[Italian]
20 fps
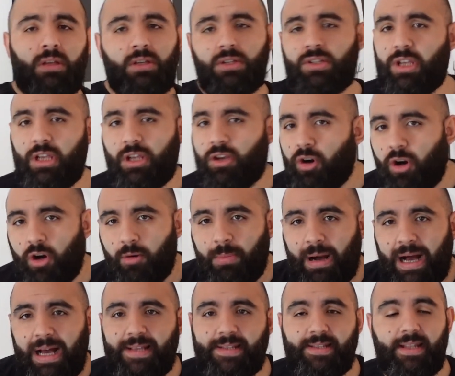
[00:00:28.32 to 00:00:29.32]
Sì, no,
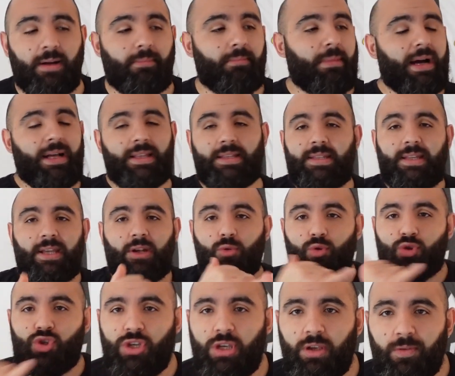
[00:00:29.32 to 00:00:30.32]
basta, ma
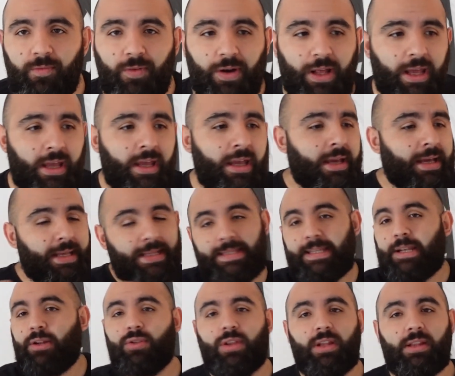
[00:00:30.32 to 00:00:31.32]
zero cifre,
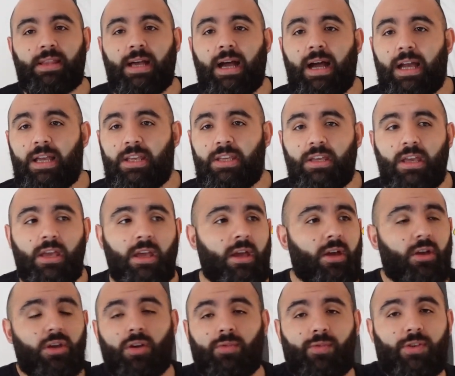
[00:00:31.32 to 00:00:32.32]
zero
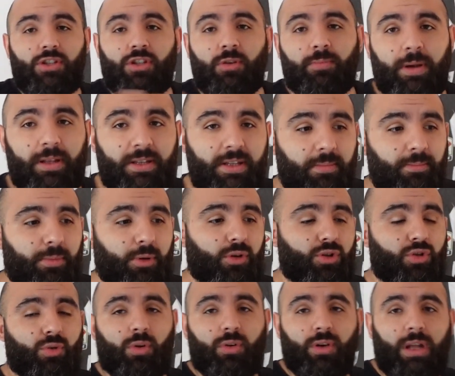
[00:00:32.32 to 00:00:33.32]
dettagli. Io ho visto per esempio che
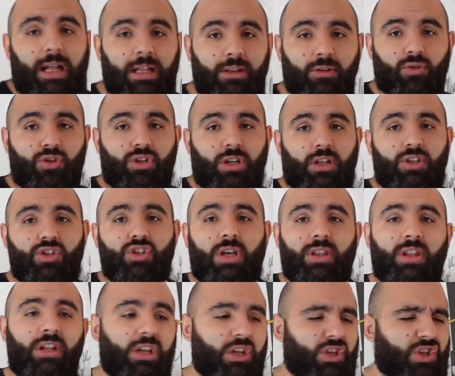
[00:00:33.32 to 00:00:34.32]
su Ronaldo c'erano già
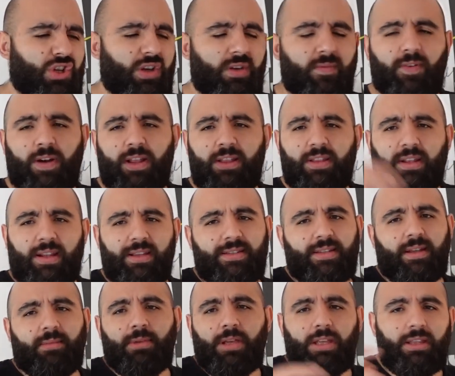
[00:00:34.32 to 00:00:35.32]
delle cifre,
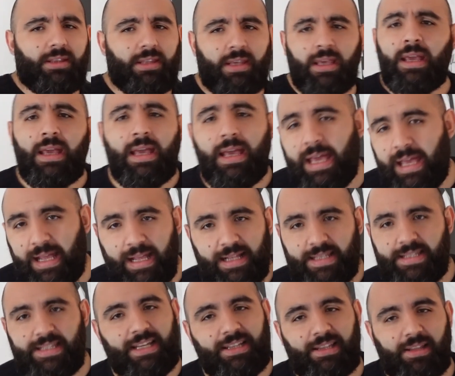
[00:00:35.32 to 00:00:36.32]
interessamenti e
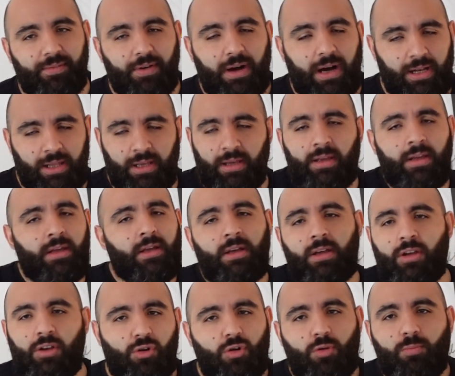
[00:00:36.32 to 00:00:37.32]
cazzate varie
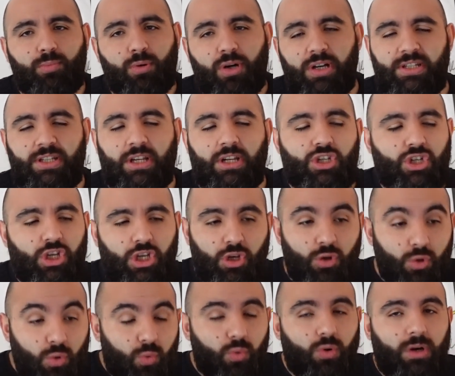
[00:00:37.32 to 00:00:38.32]
non può
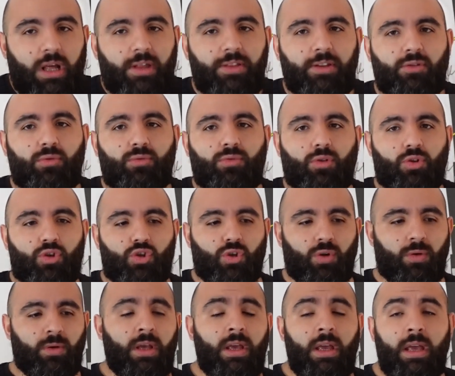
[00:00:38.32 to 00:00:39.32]
esserci nulla di tutto ciò.